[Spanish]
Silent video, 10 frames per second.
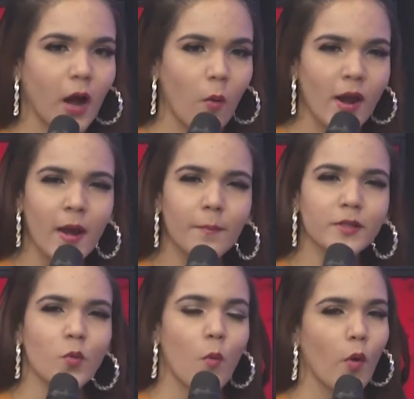¿Cuál es el
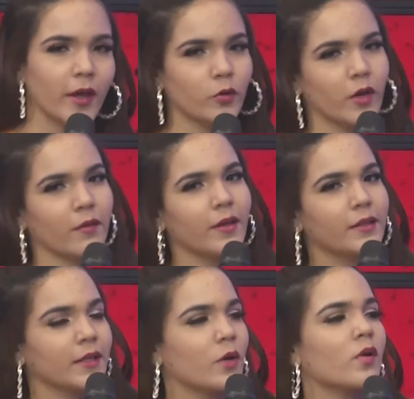presupuesto que debe
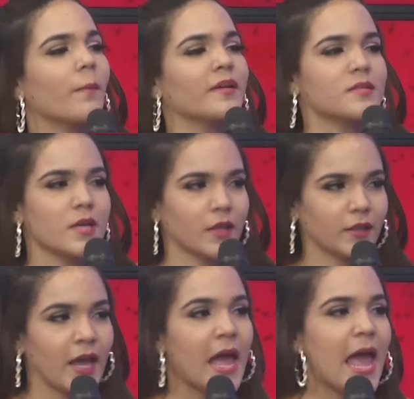tener una
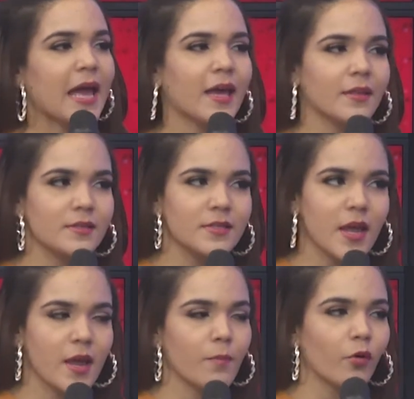paciente que
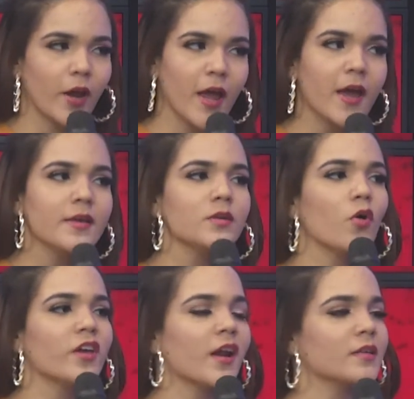desee por X o
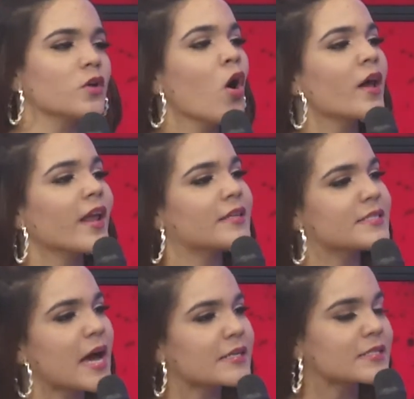Y razón
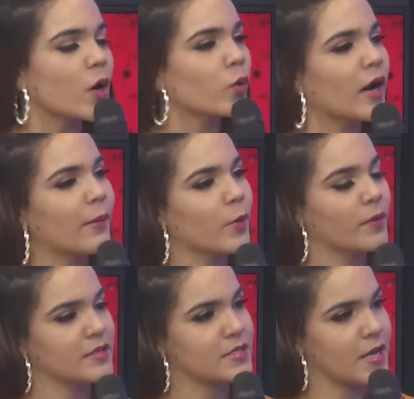realizarse una
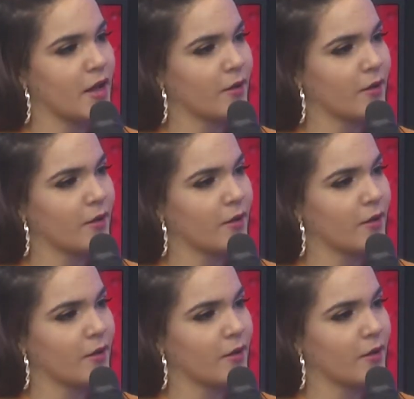labioplastía?